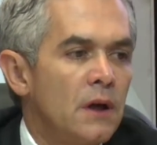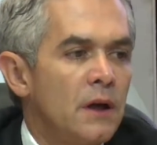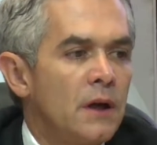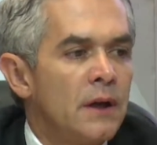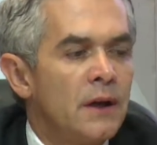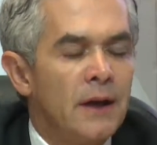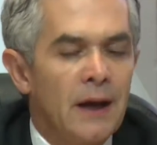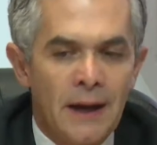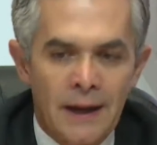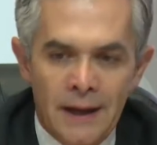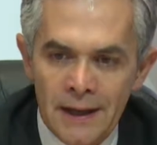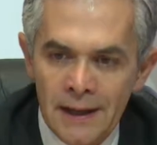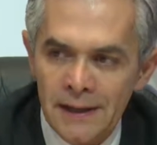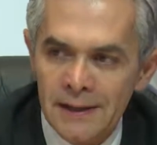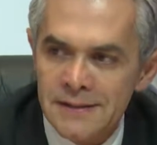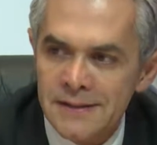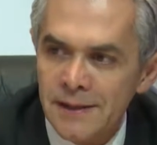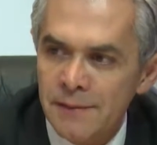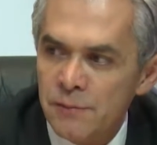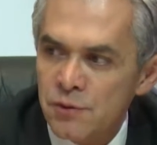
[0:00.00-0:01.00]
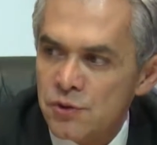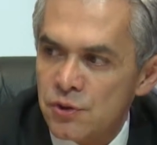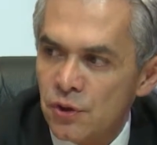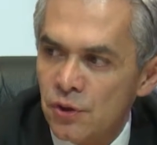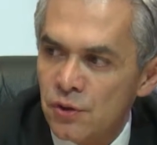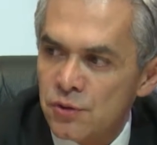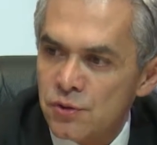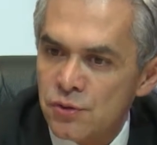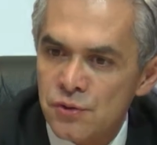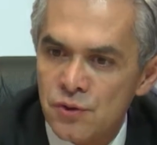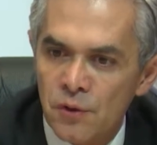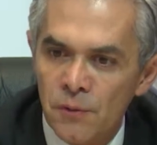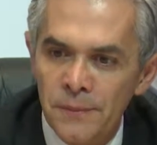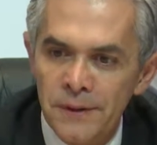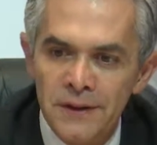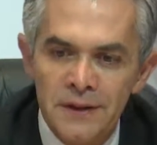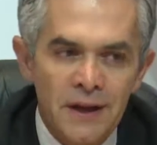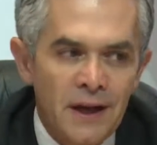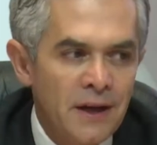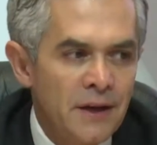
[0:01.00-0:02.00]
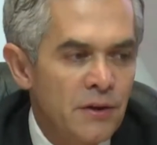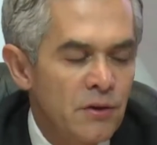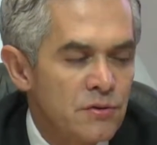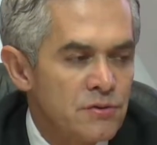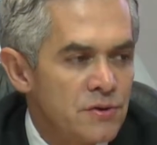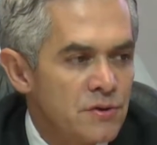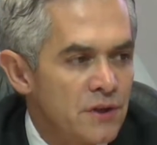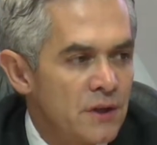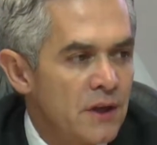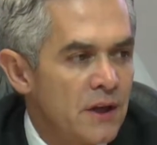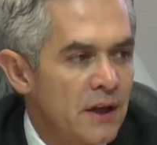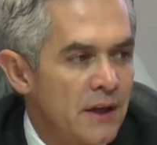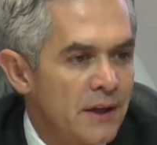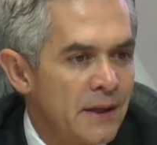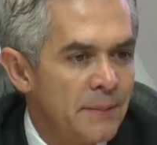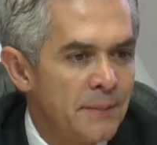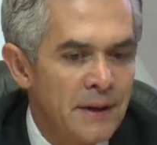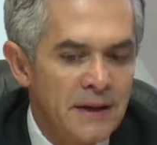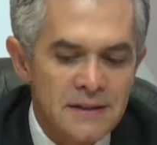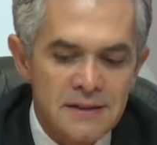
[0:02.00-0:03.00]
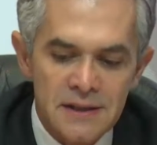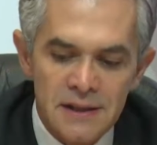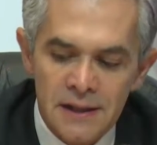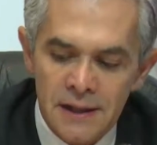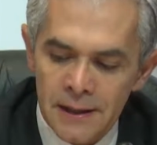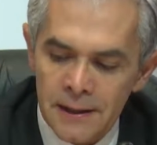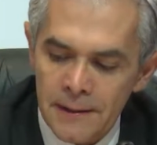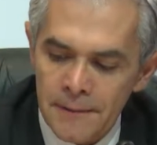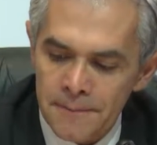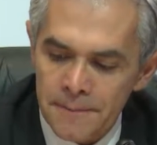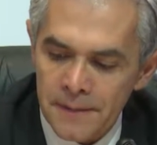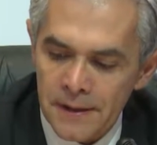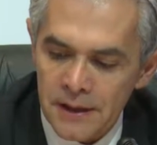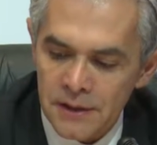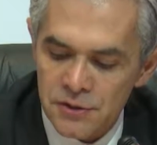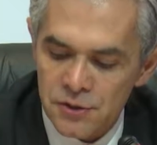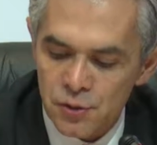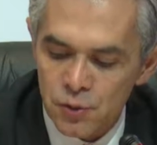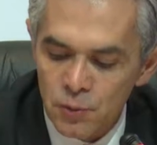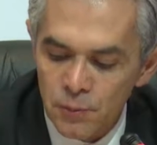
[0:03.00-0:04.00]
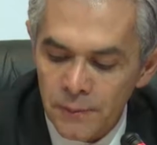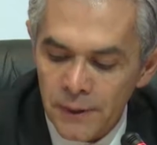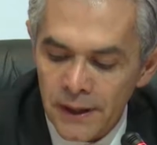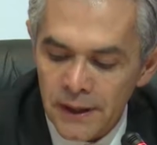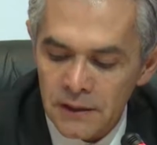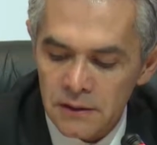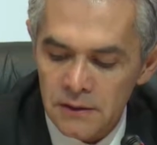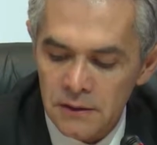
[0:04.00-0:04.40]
eh, agradecemos todos sus comentarios y además la suma